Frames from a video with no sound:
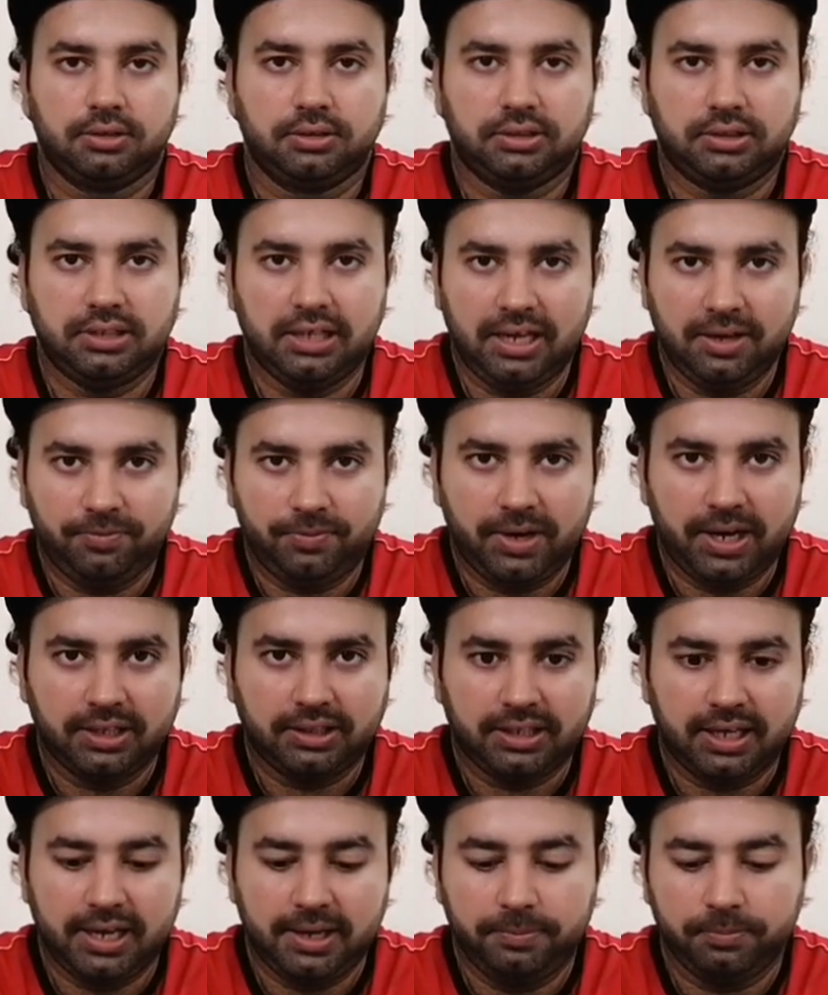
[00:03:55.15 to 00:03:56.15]
सेफ़
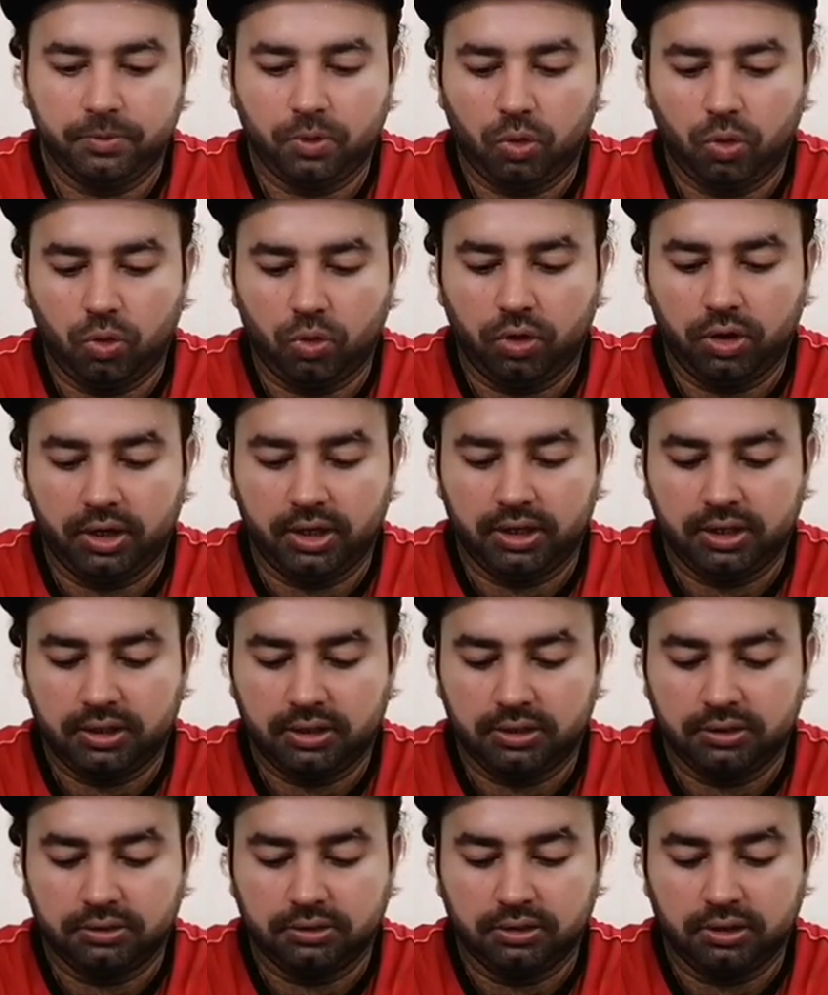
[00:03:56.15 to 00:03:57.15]
रहता है
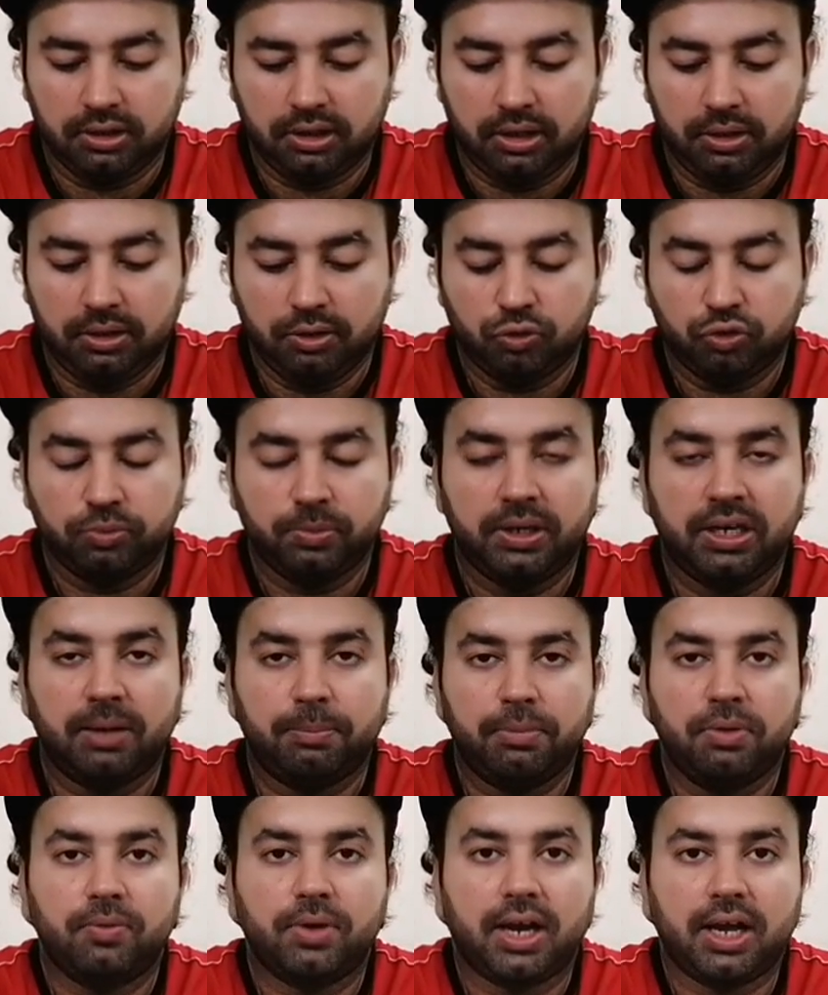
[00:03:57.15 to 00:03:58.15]
और उसमें
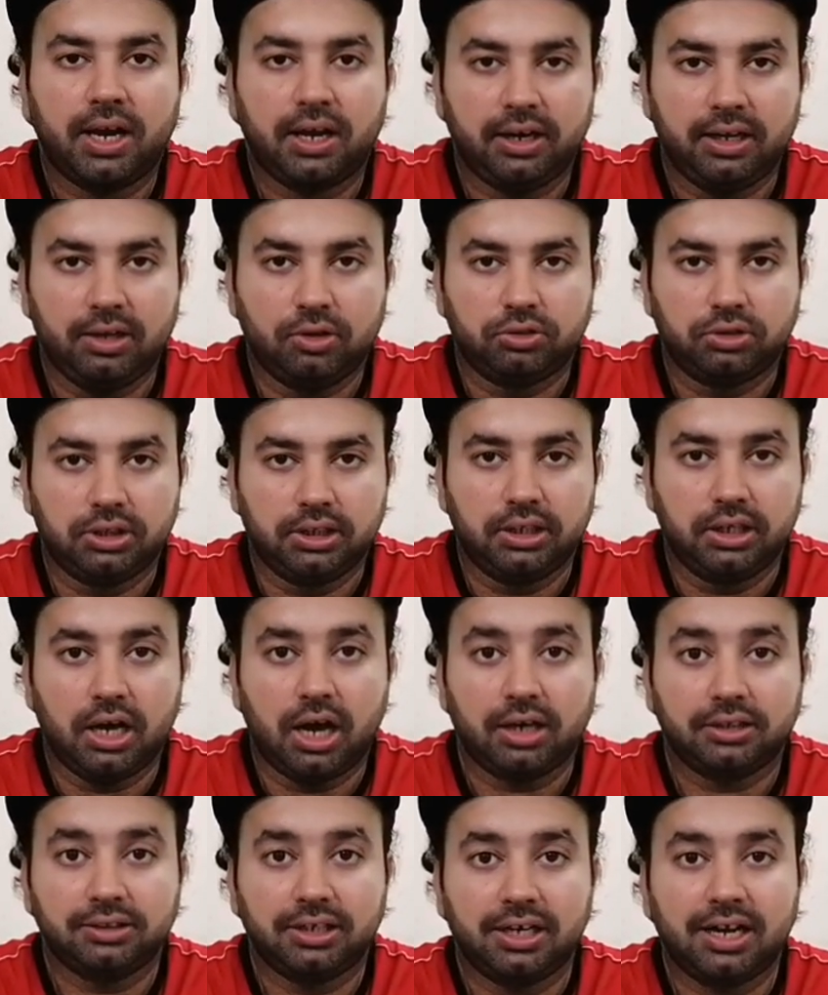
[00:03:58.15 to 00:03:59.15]
नमी वगैरह नहीं होती
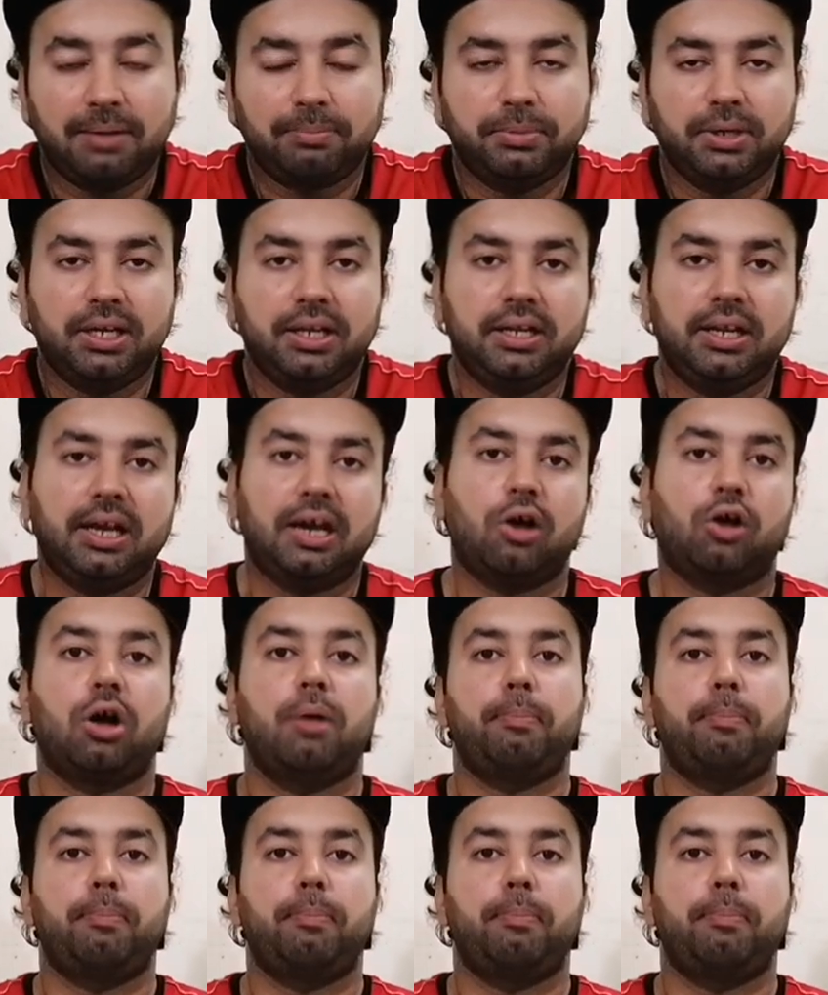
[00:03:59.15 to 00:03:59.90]
अक्सर आपने देखा